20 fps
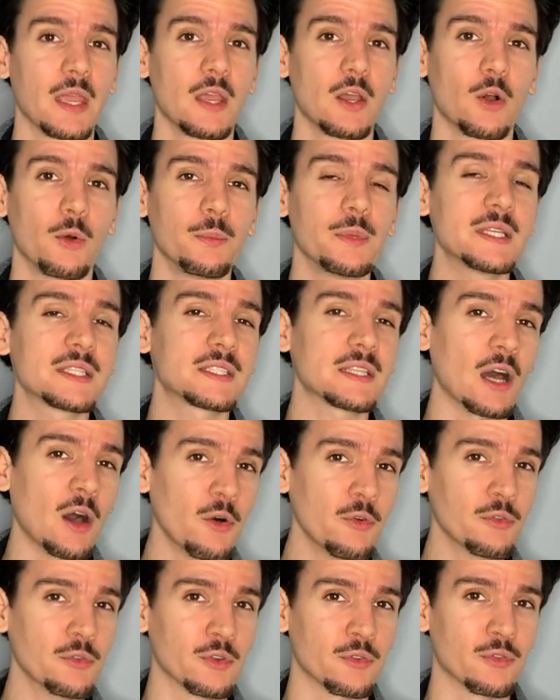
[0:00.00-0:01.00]
Und mir ist
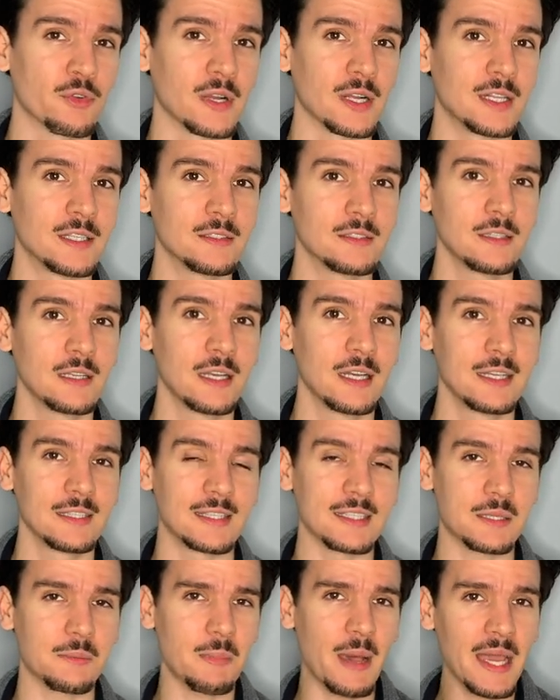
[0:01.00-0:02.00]
aufgefallen,
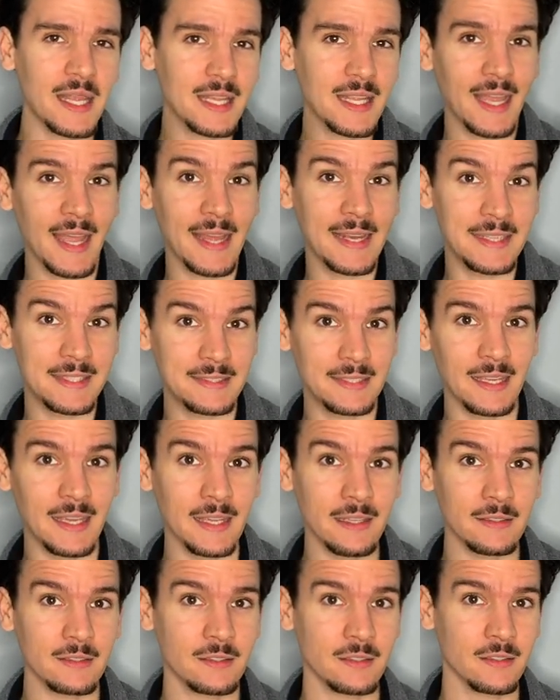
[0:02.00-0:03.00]
dass meine
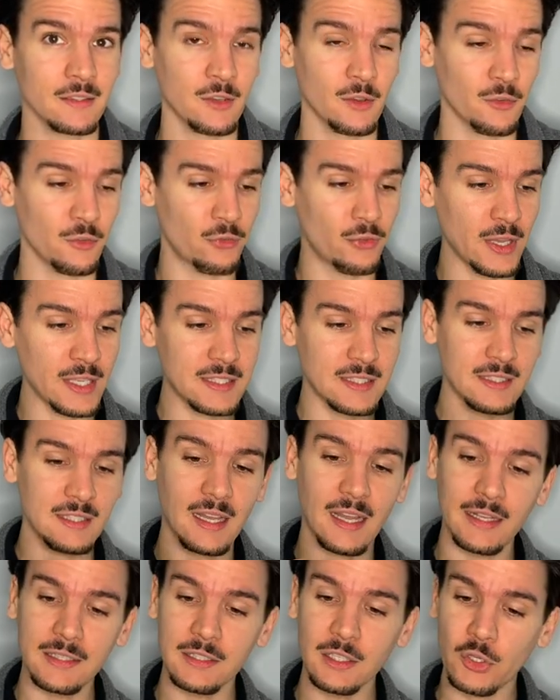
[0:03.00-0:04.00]
Realität fest
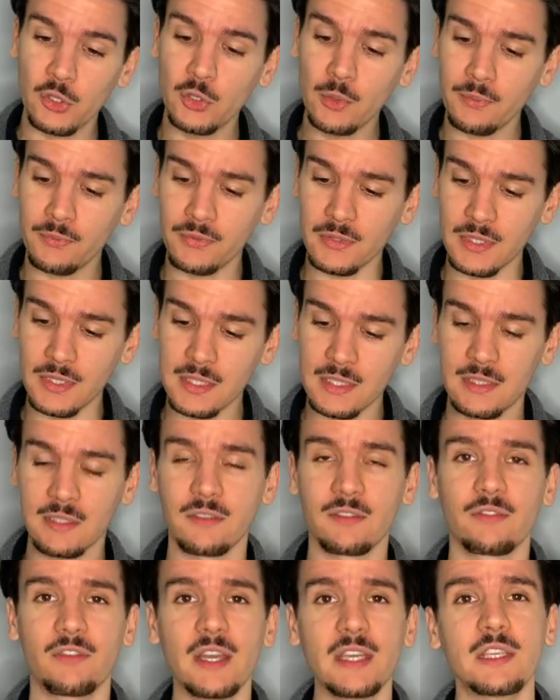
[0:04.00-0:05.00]
daran geknüpft ist,
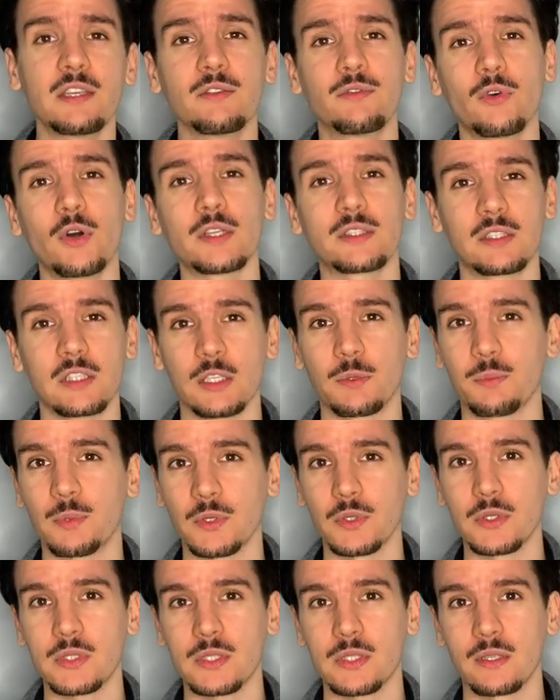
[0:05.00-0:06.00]
welche Worte ich
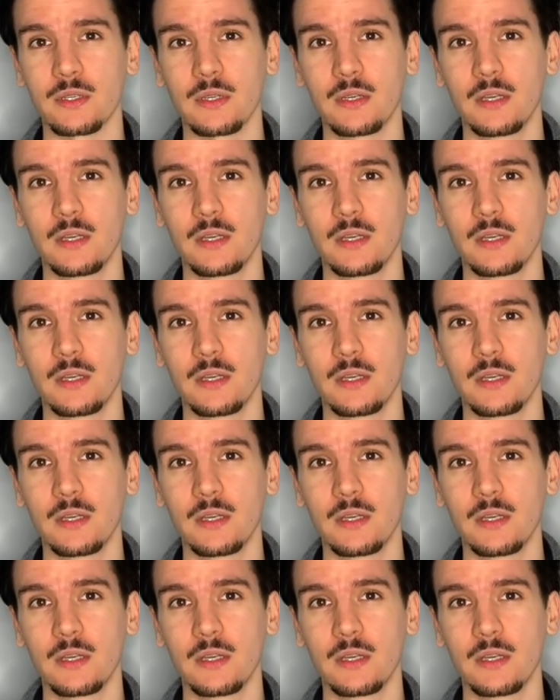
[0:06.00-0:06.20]
benutze.